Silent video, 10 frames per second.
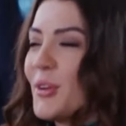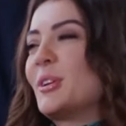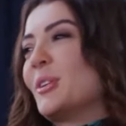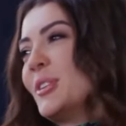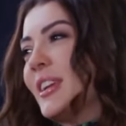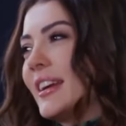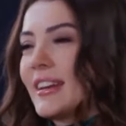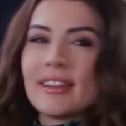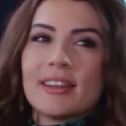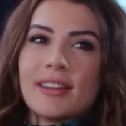Öyle öyle.
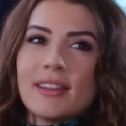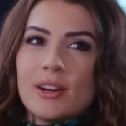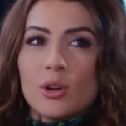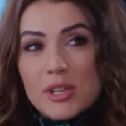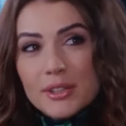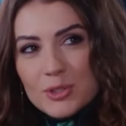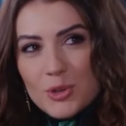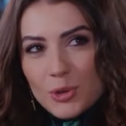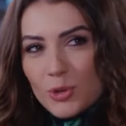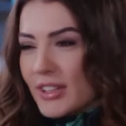Ozan da çok